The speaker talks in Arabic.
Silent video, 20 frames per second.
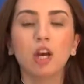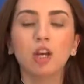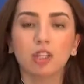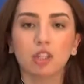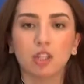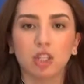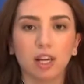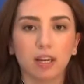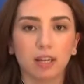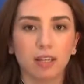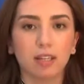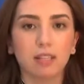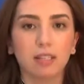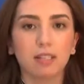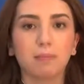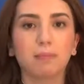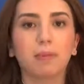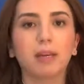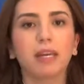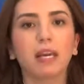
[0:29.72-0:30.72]

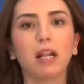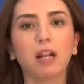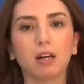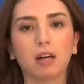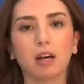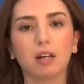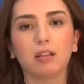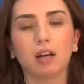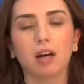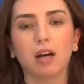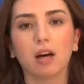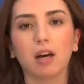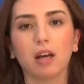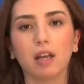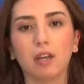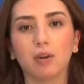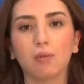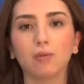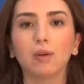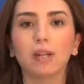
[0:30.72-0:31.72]
شخص بكل
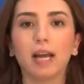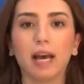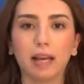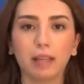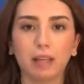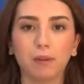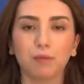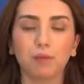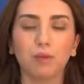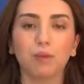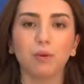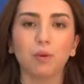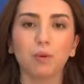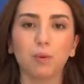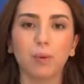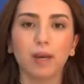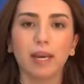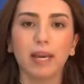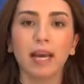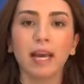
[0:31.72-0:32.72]
قضاء يكون هدفه
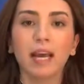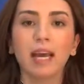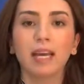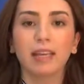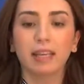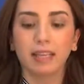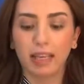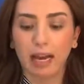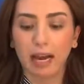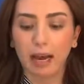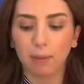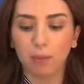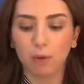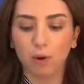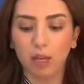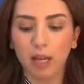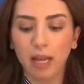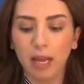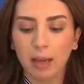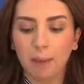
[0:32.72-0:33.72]
هو
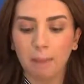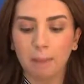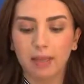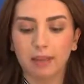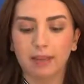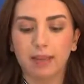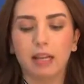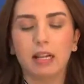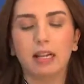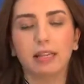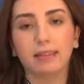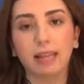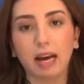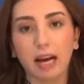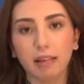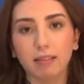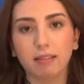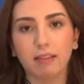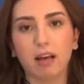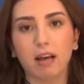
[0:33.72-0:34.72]
يعمل مثل
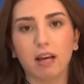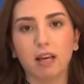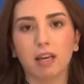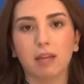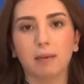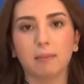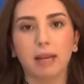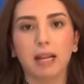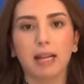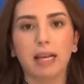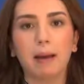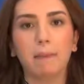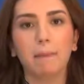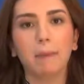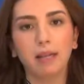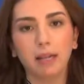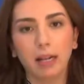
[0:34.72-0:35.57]
داتا كرمال يأمن